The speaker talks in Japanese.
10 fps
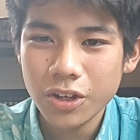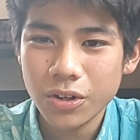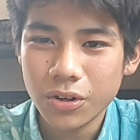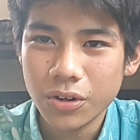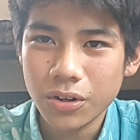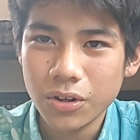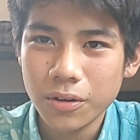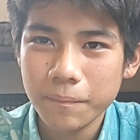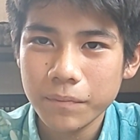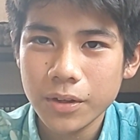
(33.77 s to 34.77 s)

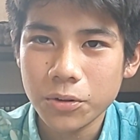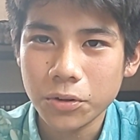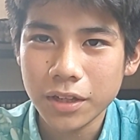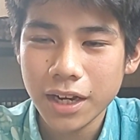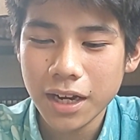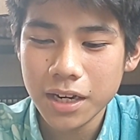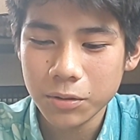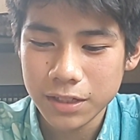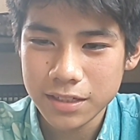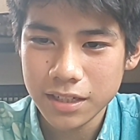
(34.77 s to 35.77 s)
この流れ
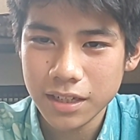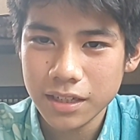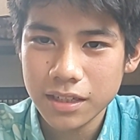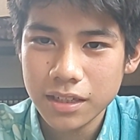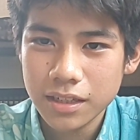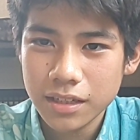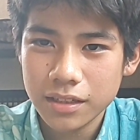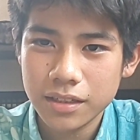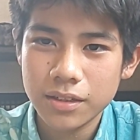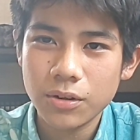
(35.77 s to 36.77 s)
をですね、
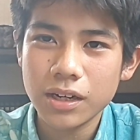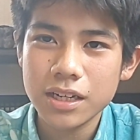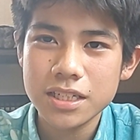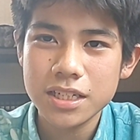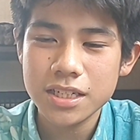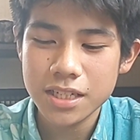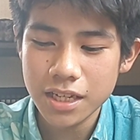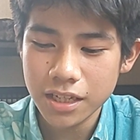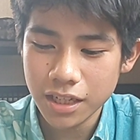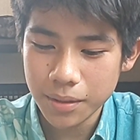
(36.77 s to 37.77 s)
えー、お話しして
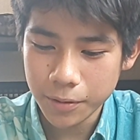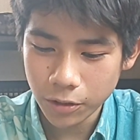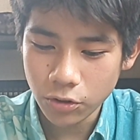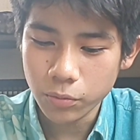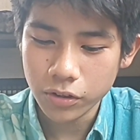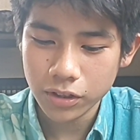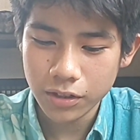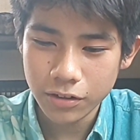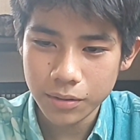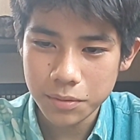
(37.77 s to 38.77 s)
いければと思っ
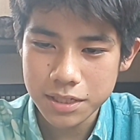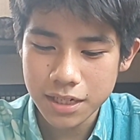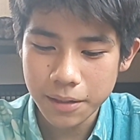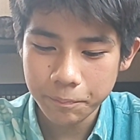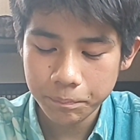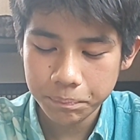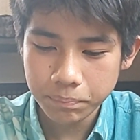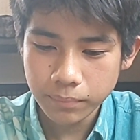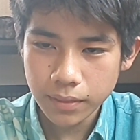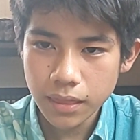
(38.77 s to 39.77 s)
ておりますが、
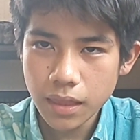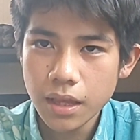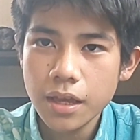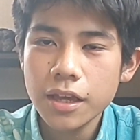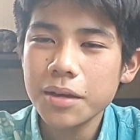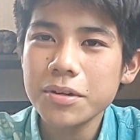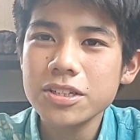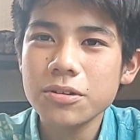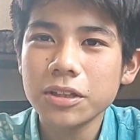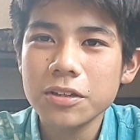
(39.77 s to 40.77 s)
えー、ま
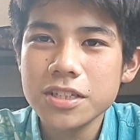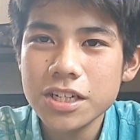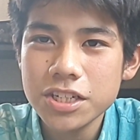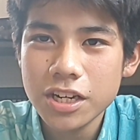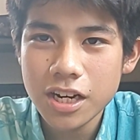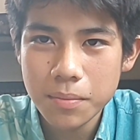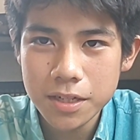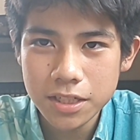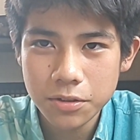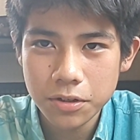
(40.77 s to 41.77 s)
ず私石原
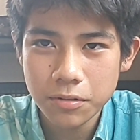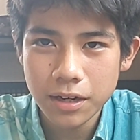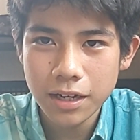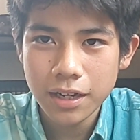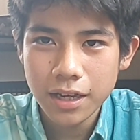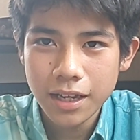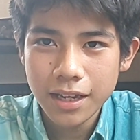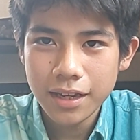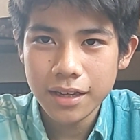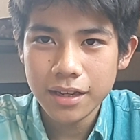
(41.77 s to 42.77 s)
正則は、
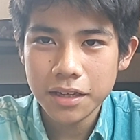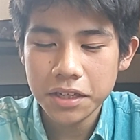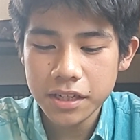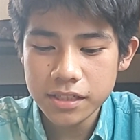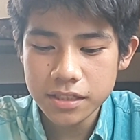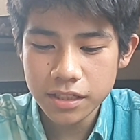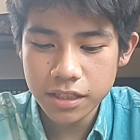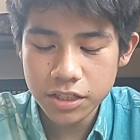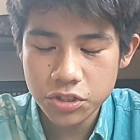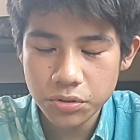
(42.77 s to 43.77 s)
え平成
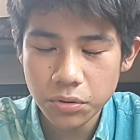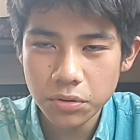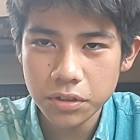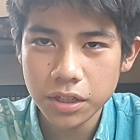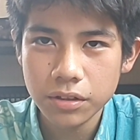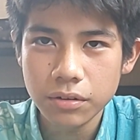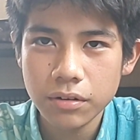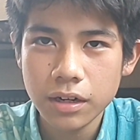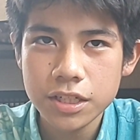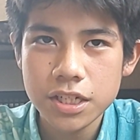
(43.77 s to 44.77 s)
16年
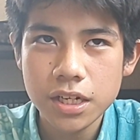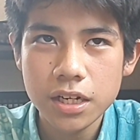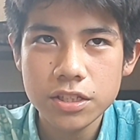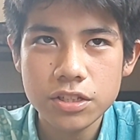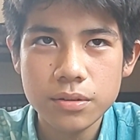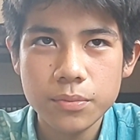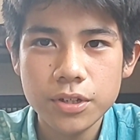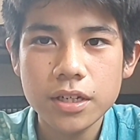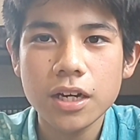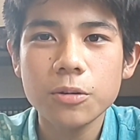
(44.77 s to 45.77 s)
の8月
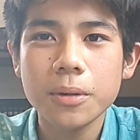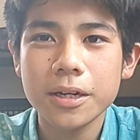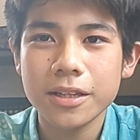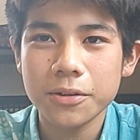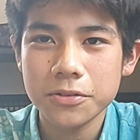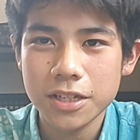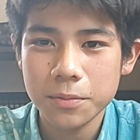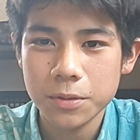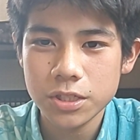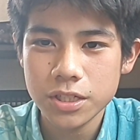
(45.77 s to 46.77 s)
6日生まれでござ
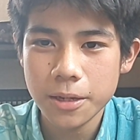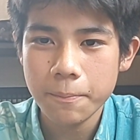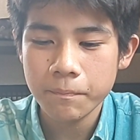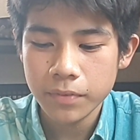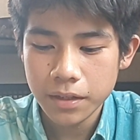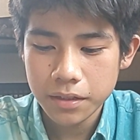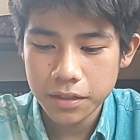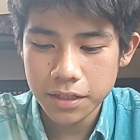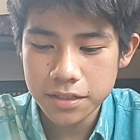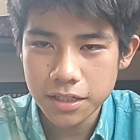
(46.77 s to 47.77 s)
いまして
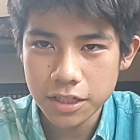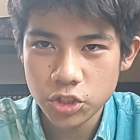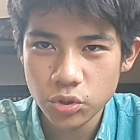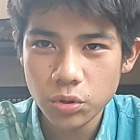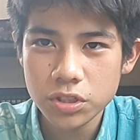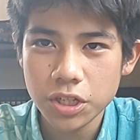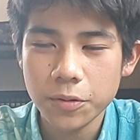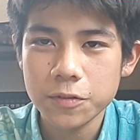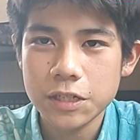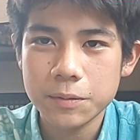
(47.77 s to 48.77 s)
現在16歳
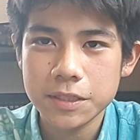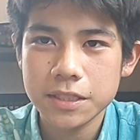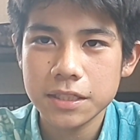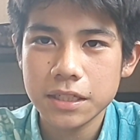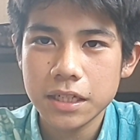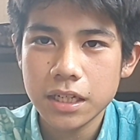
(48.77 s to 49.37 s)
でございます